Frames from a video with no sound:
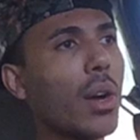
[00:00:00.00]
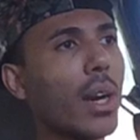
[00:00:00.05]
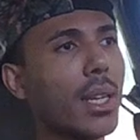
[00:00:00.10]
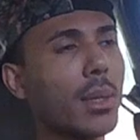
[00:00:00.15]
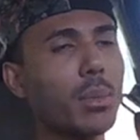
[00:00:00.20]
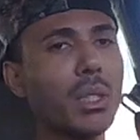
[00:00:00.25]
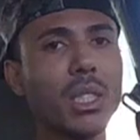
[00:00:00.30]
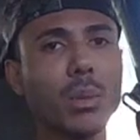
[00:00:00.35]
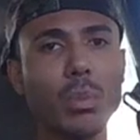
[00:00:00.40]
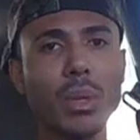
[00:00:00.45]
o cara
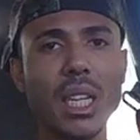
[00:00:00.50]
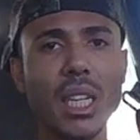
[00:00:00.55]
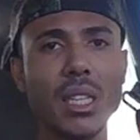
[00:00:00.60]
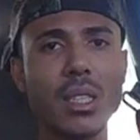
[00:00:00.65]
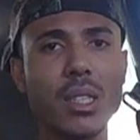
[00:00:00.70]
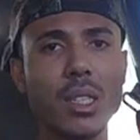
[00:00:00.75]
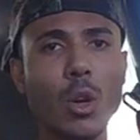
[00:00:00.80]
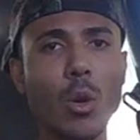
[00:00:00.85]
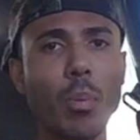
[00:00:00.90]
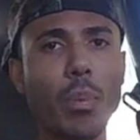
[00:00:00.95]
me ah.
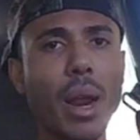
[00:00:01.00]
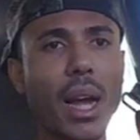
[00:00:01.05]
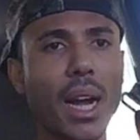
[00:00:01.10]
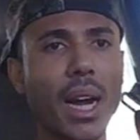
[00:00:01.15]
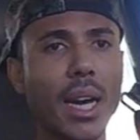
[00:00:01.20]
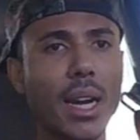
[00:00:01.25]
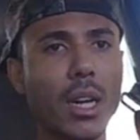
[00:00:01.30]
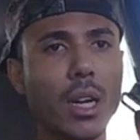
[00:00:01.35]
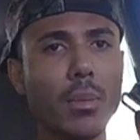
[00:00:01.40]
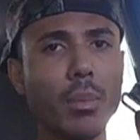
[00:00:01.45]
desmereceu pra
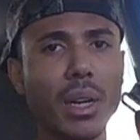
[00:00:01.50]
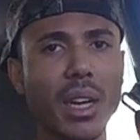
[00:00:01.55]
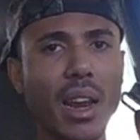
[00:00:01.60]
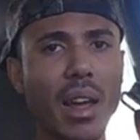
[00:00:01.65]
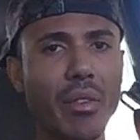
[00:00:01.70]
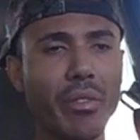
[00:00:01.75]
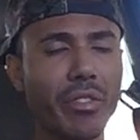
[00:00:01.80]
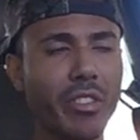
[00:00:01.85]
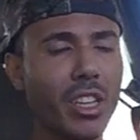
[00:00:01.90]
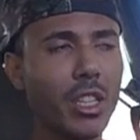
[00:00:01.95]
caramba,
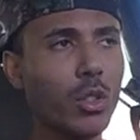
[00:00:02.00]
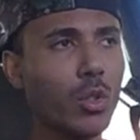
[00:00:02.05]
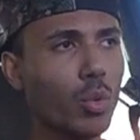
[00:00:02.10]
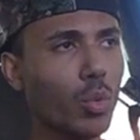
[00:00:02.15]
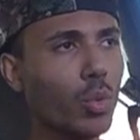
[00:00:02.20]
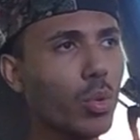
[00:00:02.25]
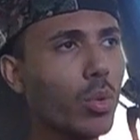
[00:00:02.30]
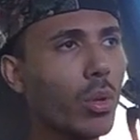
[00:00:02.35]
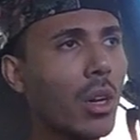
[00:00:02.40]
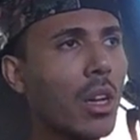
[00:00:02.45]
gravei
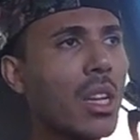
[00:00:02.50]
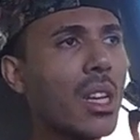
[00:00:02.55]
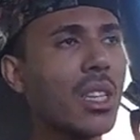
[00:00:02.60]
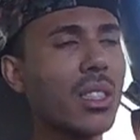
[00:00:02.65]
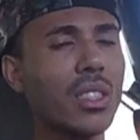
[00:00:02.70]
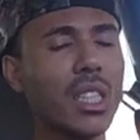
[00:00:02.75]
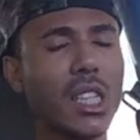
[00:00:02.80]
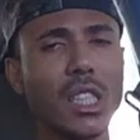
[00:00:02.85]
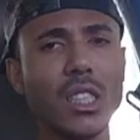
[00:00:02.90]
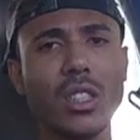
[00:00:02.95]
tudo,
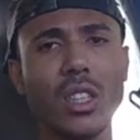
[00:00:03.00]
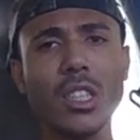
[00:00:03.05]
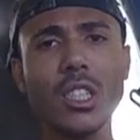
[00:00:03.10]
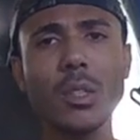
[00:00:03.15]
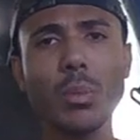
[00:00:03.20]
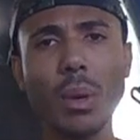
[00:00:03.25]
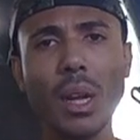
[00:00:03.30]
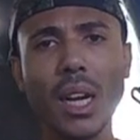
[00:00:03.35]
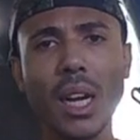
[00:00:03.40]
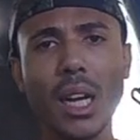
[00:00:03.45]
saí
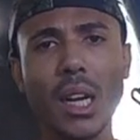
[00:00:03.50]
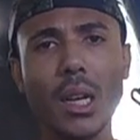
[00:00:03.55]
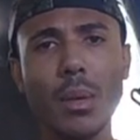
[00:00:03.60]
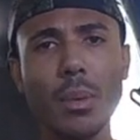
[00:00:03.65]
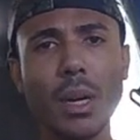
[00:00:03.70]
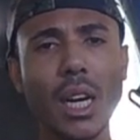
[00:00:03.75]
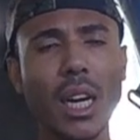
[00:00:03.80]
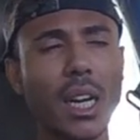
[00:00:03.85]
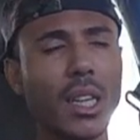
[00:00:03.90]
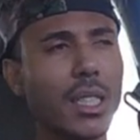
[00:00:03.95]
triste pra
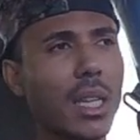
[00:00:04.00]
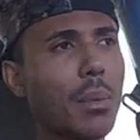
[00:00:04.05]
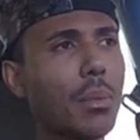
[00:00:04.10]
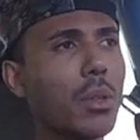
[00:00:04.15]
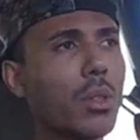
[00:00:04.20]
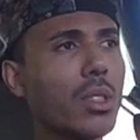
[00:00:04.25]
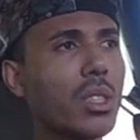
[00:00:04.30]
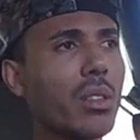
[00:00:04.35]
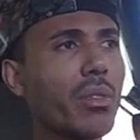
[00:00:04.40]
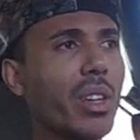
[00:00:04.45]
caramba, cara. Sabe
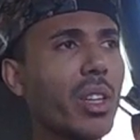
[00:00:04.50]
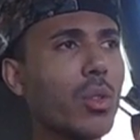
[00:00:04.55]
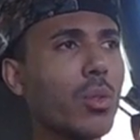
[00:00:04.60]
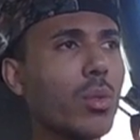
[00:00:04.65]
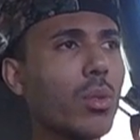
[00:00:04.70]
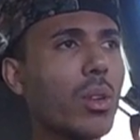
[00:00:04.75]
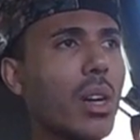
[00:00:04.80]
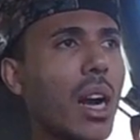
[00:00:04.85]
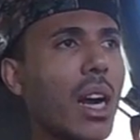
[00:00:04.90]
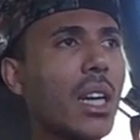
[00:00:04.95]
quando você vai num
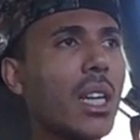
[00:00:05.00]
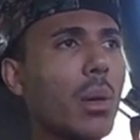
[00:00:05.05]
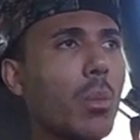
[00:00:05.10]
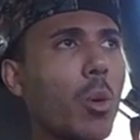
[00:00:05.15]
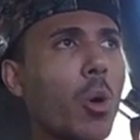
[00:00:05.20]
lugar na